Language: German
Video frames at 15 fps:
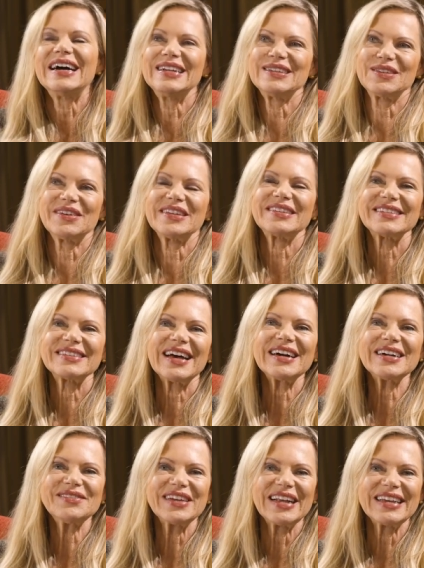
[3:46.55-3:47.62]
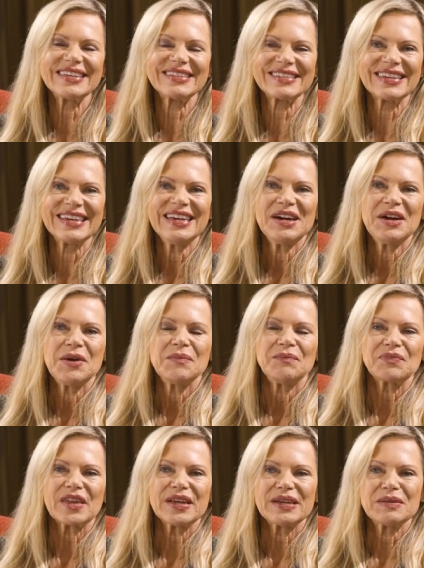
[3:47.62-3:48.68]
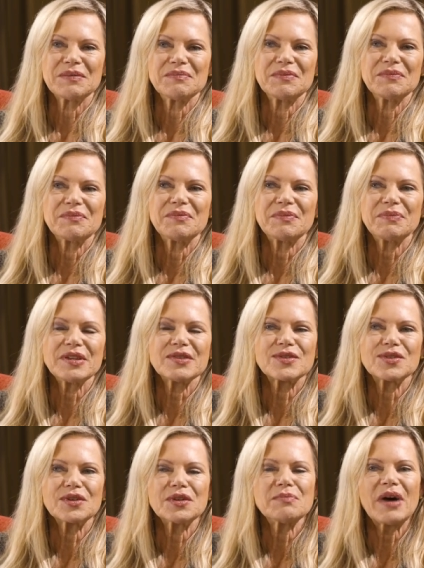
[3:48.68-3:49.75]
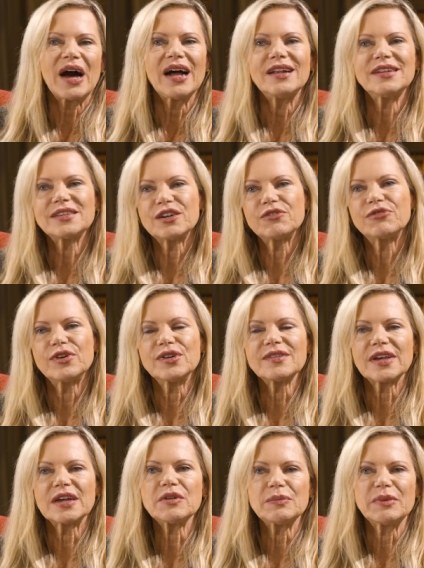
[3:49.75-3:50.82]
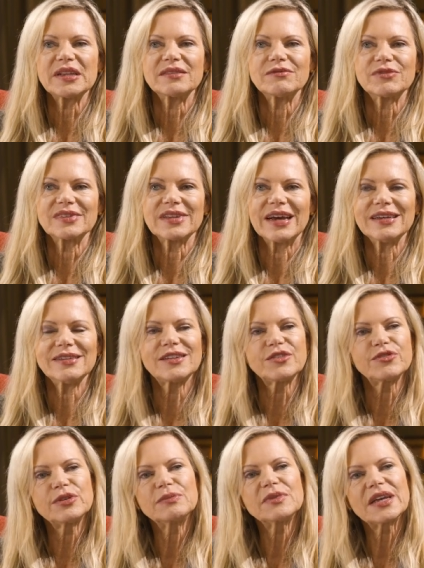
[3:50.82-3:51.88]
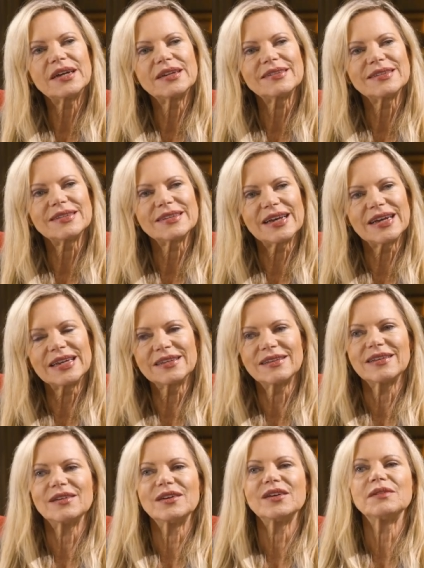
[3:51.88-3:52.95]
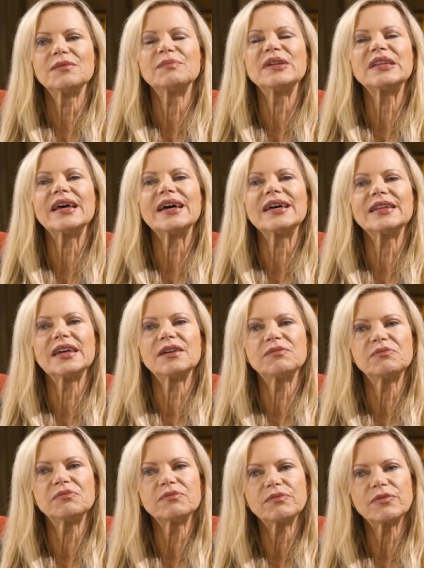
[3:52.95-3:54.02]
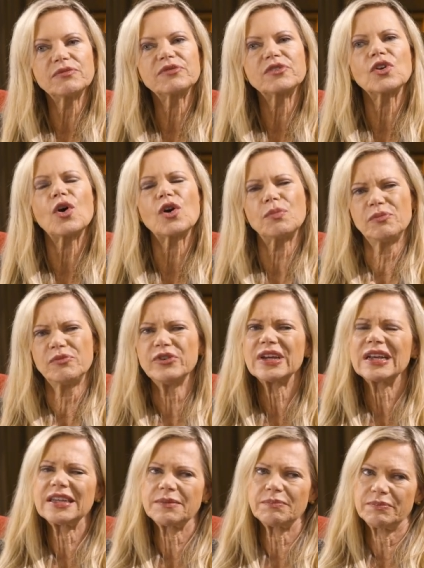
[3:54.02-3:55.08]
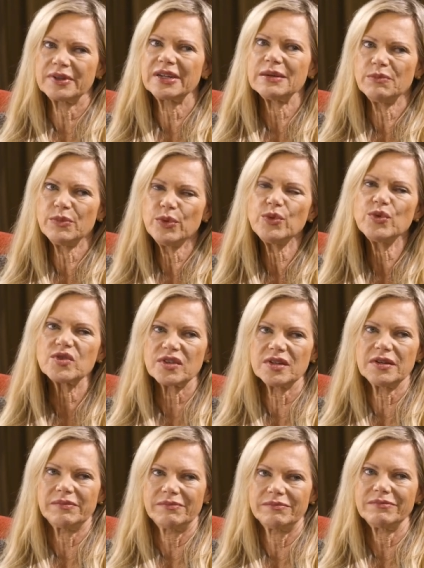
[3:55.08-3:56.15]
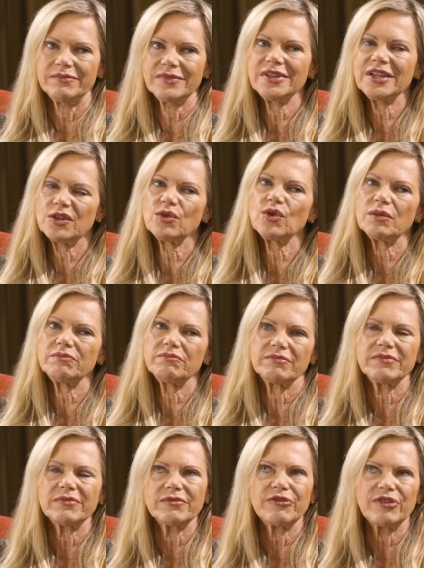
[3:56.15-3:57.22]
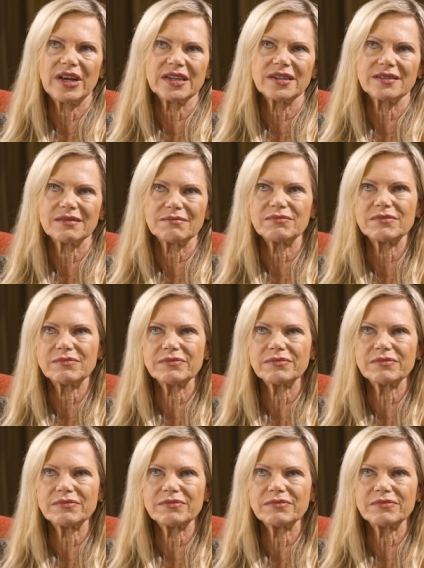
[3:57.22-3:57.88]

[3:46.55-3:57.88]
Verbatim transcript: Also, was ich sagen will, ist, ähm, bis zu dem Alter von, sagen wir mal, 30, 35 Jahren mit einer doch wirklich Gemüse, nicht nur vielleicht